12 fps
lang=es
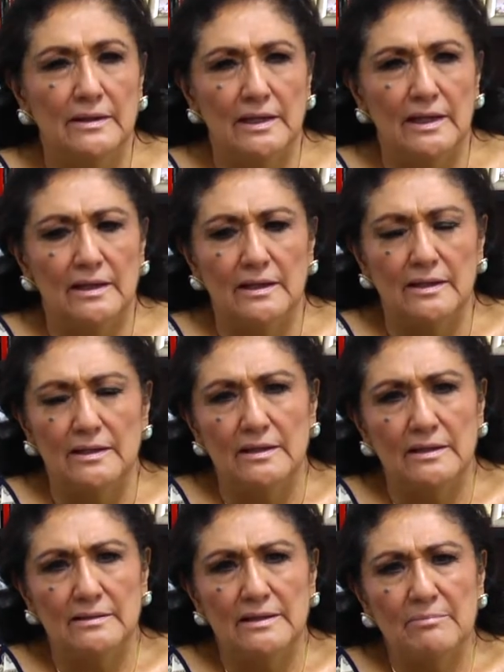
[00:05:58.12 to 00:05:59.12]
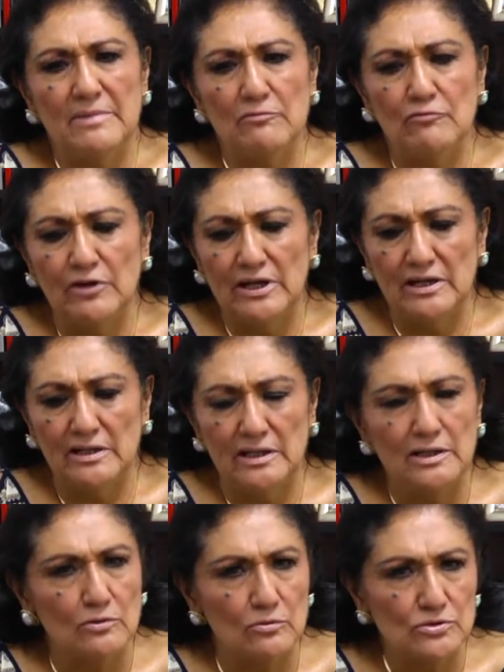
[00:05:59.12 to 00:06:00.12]
que también fue
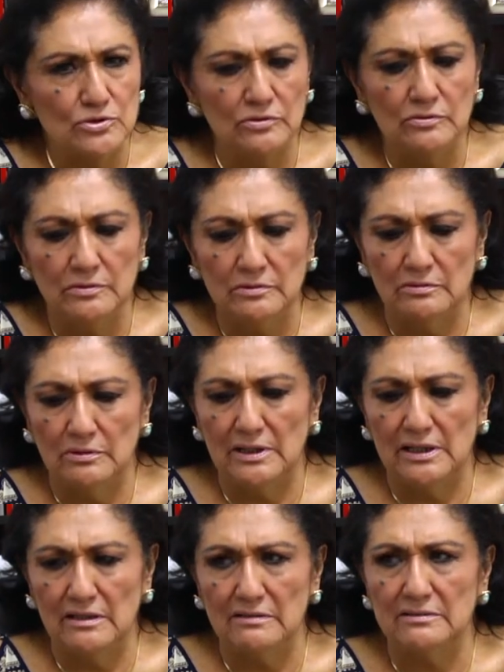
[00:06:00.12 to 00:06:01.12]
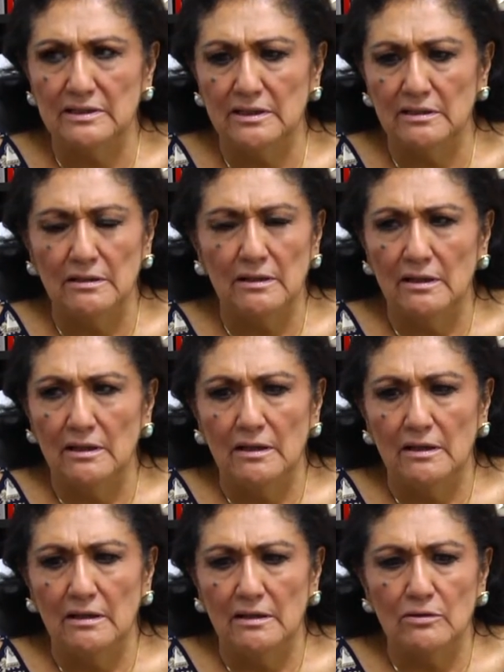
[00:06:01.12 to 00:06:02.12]
incluso este,
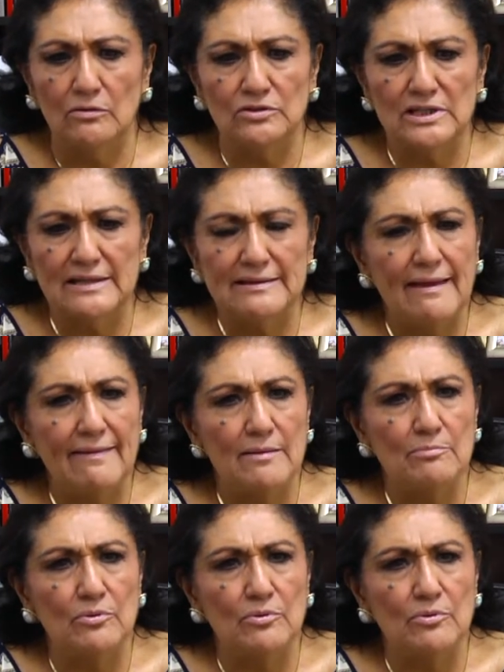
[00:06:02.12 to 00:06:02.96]
eh, contratada